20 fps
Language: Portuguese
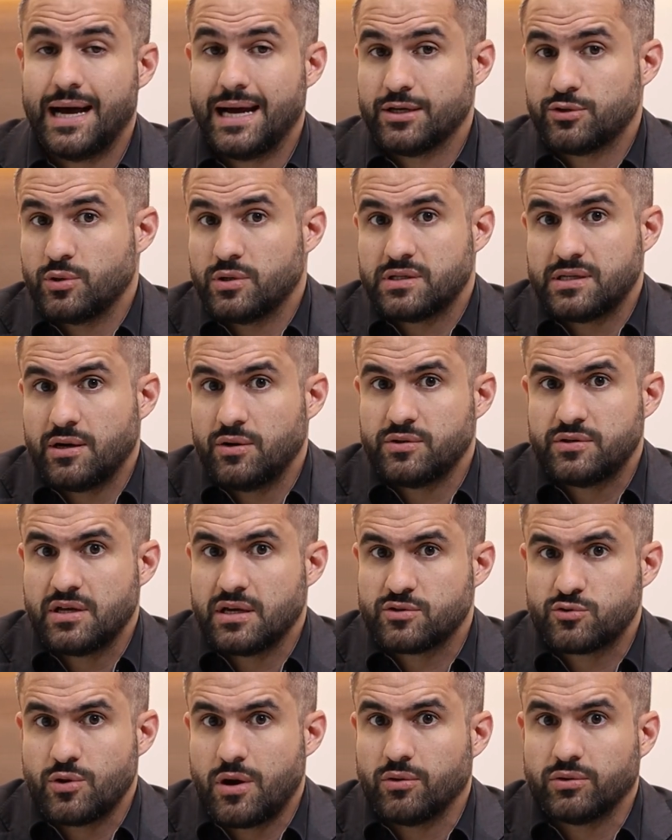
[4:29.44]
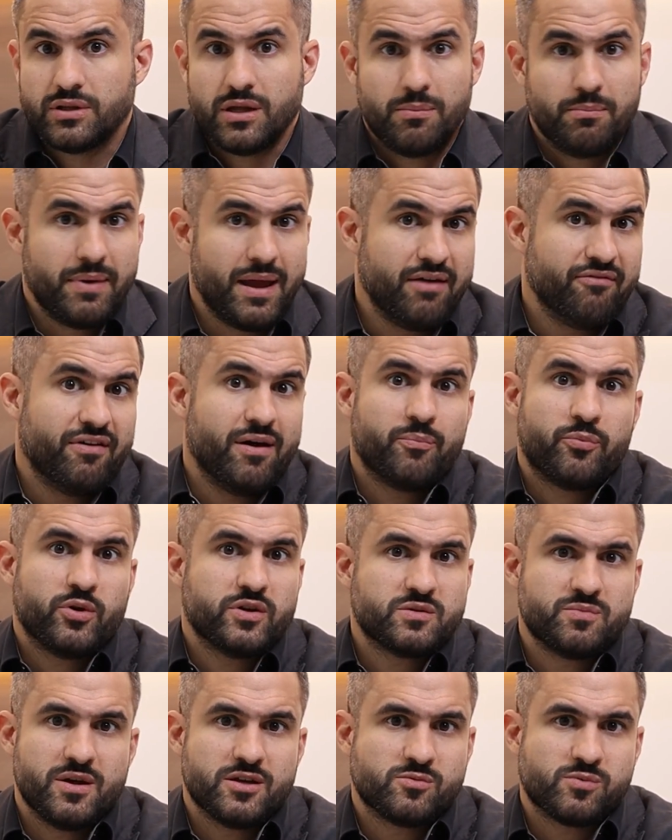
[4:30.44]
a sua saúde sexual também vai
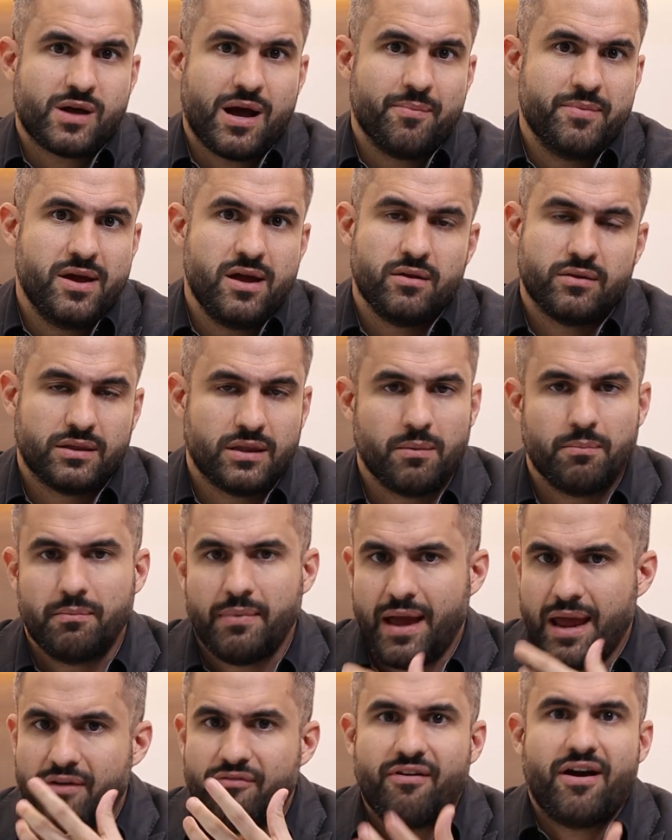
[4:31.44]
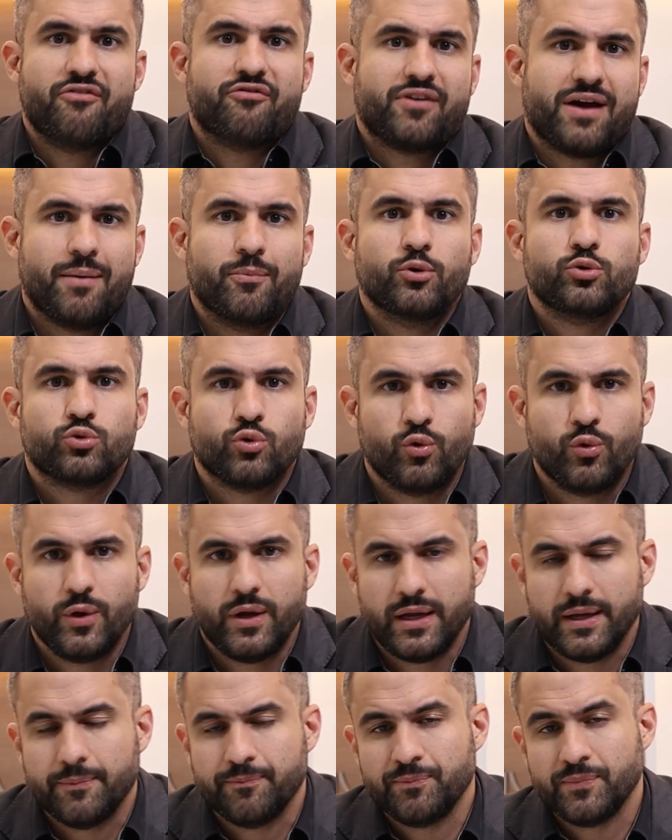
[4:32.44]
para esse mesmo caminho, também vai ficar muito
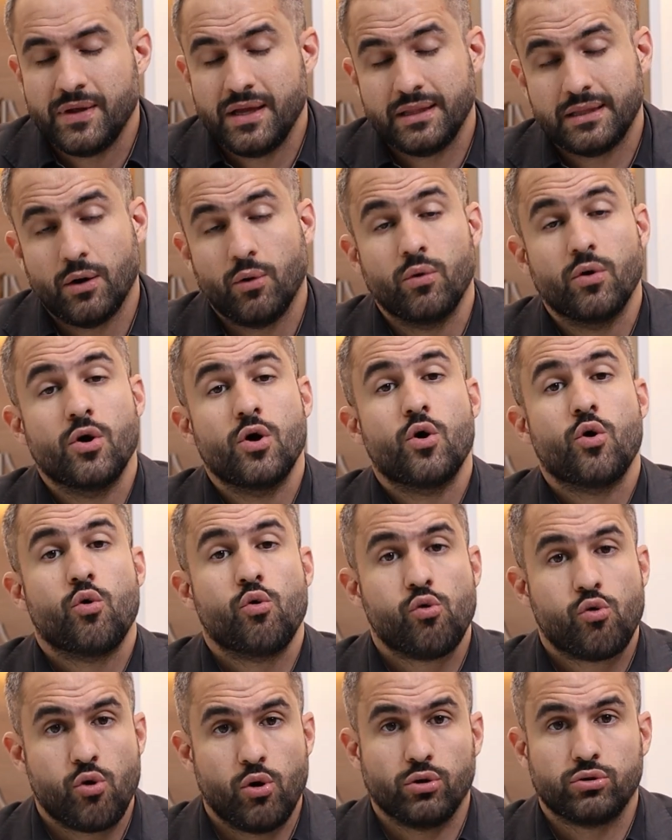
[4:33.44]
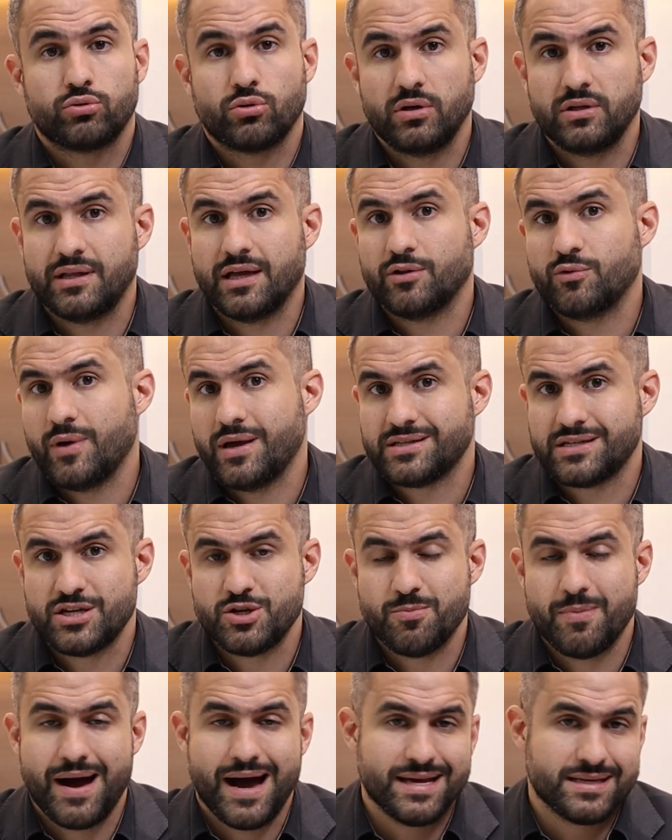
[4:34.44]
ruim. Então, o controle da
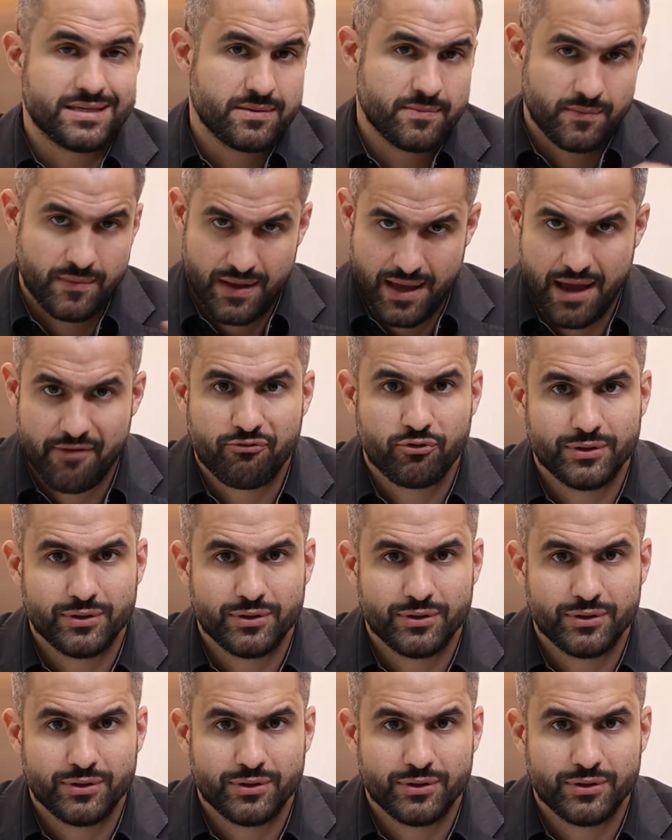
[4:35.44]
doença de base é